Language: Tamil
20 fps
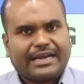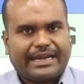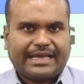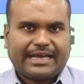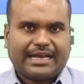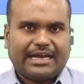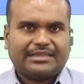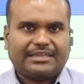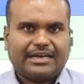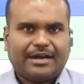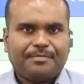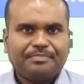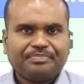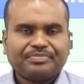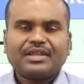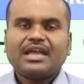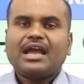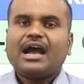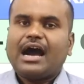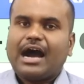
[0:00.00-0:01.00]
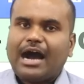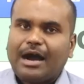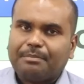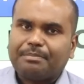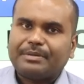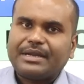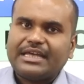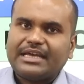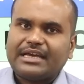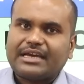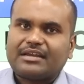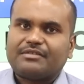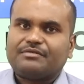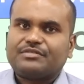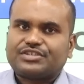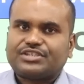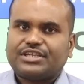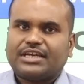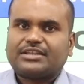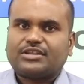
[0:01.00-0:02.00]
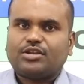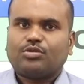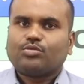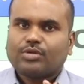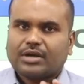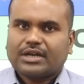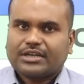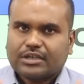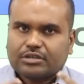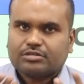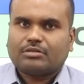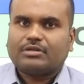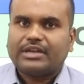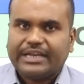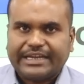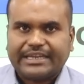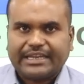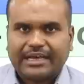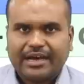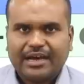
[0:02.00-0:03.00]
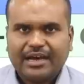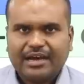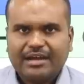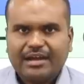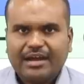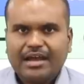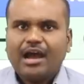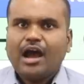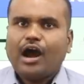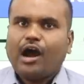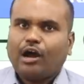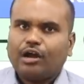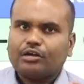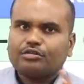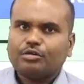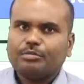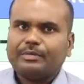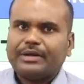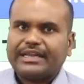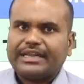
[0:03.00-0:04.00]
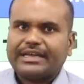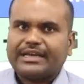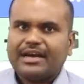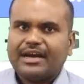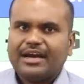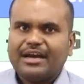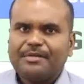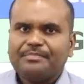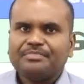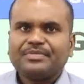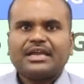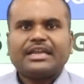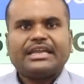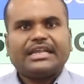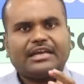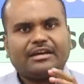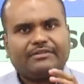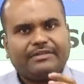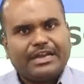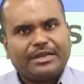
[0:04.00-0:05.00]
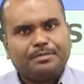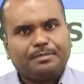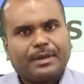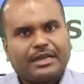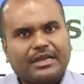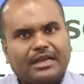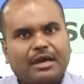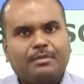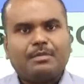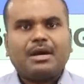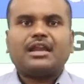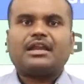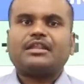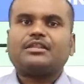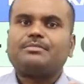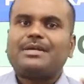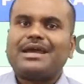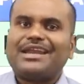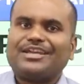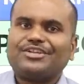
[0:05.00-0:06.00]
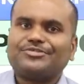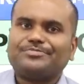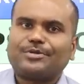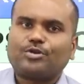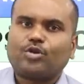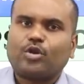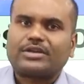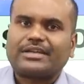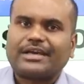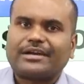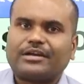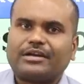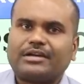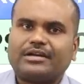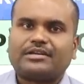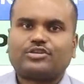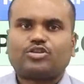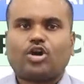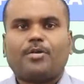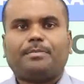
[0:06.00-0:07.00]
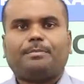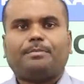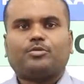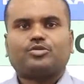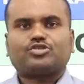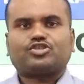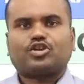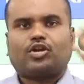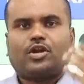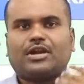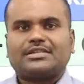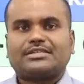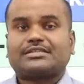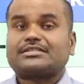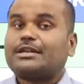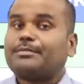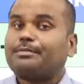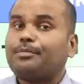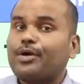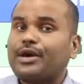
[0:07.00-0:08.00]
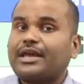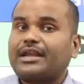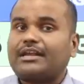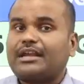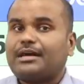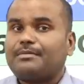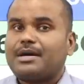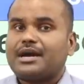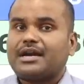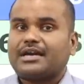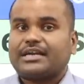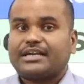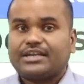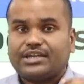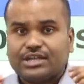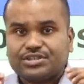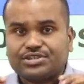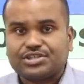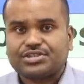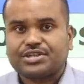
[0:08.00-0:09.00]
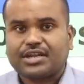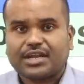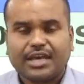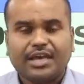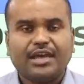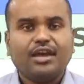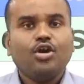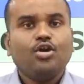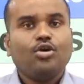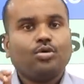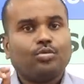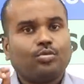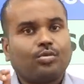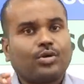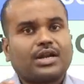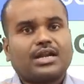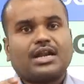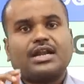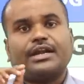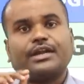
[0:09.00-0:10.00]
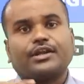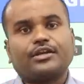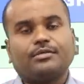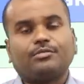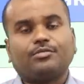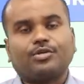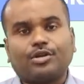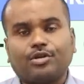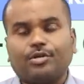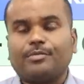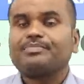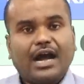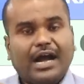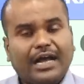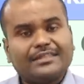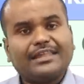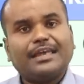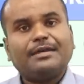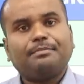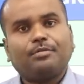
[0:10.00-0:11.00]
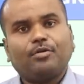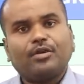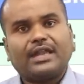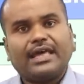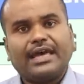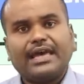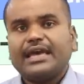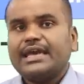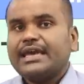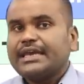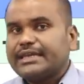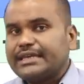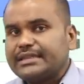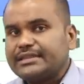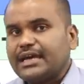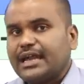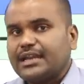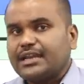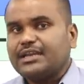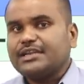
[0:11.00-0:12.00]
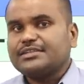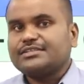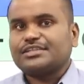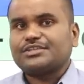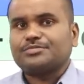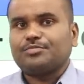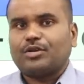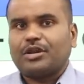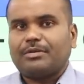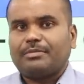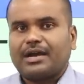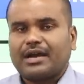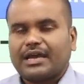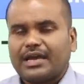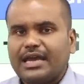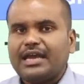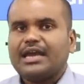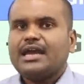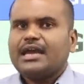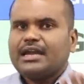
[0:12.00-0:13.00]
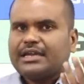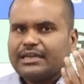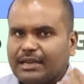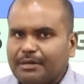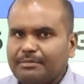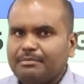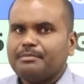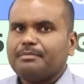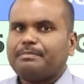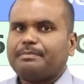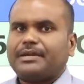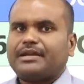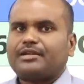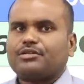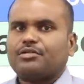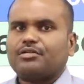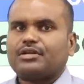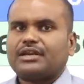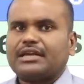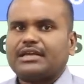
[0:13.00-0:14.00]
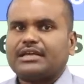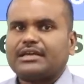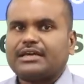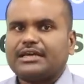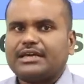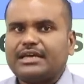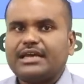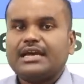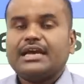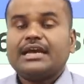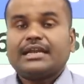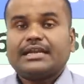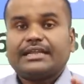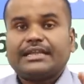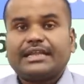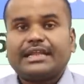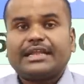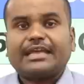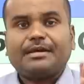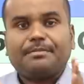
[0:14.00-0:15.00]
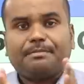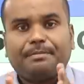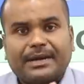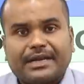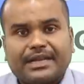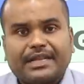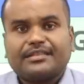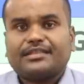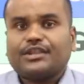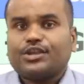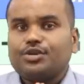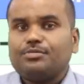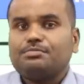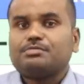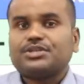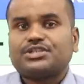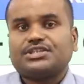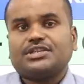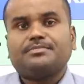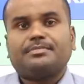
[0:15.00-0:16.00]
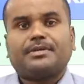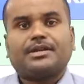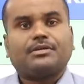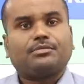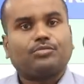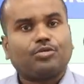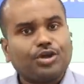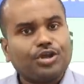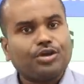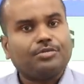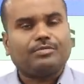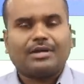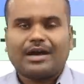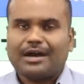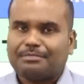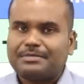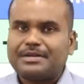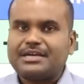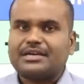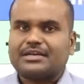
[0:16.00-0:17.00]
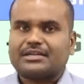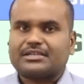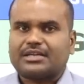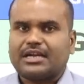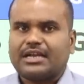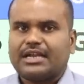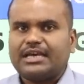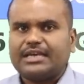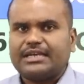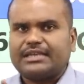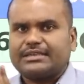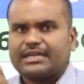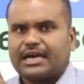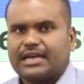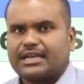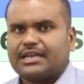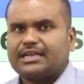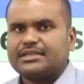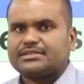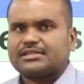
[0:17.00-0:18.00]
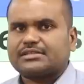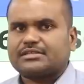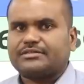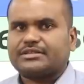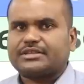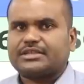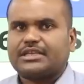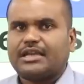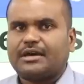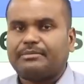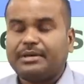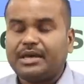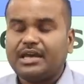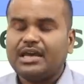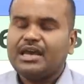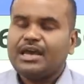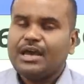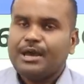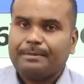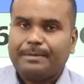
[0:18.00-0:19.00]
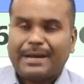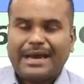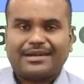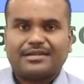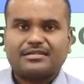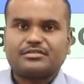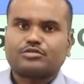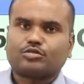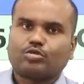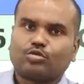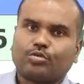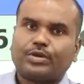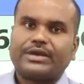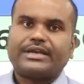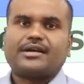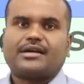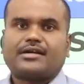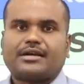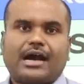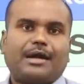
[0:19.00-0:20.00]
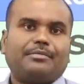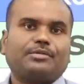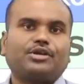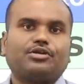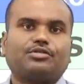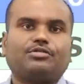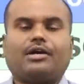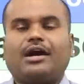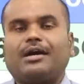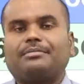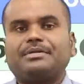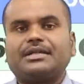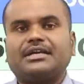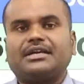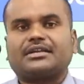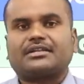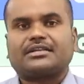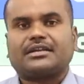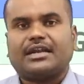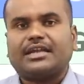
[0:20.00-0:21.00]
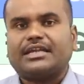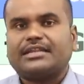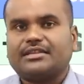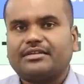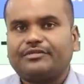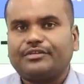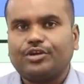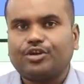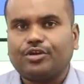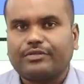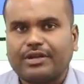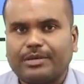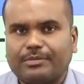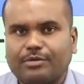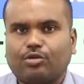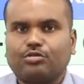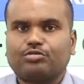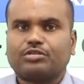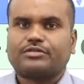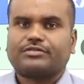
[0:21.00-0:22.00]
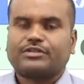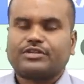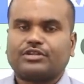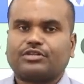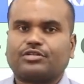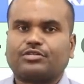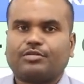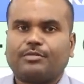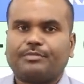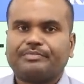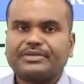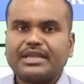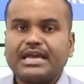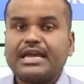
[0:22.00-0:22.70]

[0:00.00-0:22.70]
கிடைக்காதா அப்படிங்கிற விஷயத்த உங்கள்கிட்ட சொல்லிட்டா ஆட்டோமேட்டிக்காக நீங்கள் வெயிட் பண்ணலாமா அல்லது மேனேஜ்மெண்ட் கோட்டாக்கு டாப் மோஸ்ட் காலேஜஸில் போயிடலாமாங்கிற டெசிஷனை உங்களால் எடுக்க முடியும் அதே போல் இந்த அனாலிசிஸ் மூலமாக நம் பெற்றோர்களுக்கு நிறைய பணத்தையும் மிச்சம் பண்ண முடியும் அப்படிங்கிறதுனால இந்த அனாலிசிஸை வந்து நாம் பேரண்ட்ஸுக்கு குயிக்காக காமிக்கணும் அப்படிங்கிறதுனால இந்த வீடியோவை நம்ம கொண்டுட்டு வந்திருக்கிறோம்